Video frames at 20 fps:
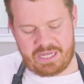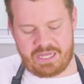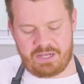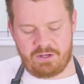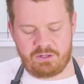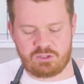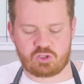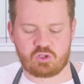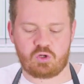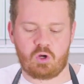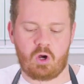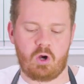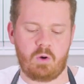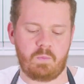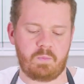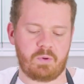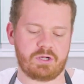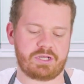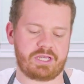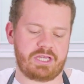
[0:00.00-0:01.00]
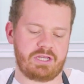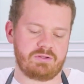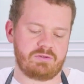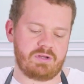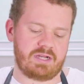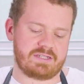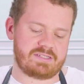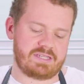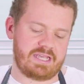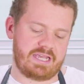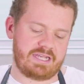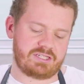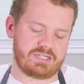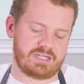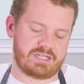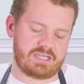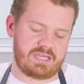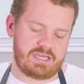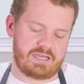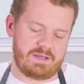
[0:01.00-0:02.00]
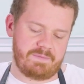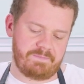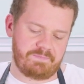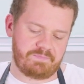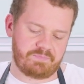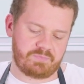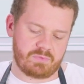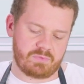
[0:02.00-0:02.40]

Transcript: Eu escorro um pouquinho do azeite aqui